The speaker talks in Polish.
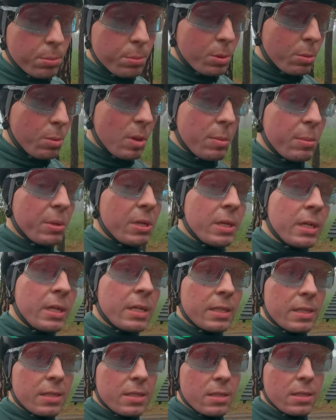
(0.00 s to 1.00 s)
problemy
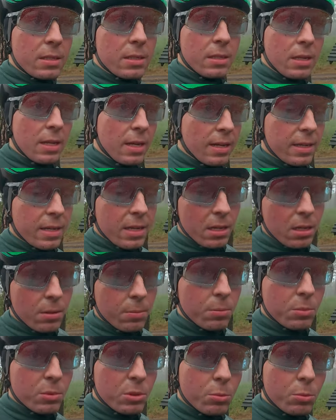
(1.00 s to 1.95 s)
z lakierem.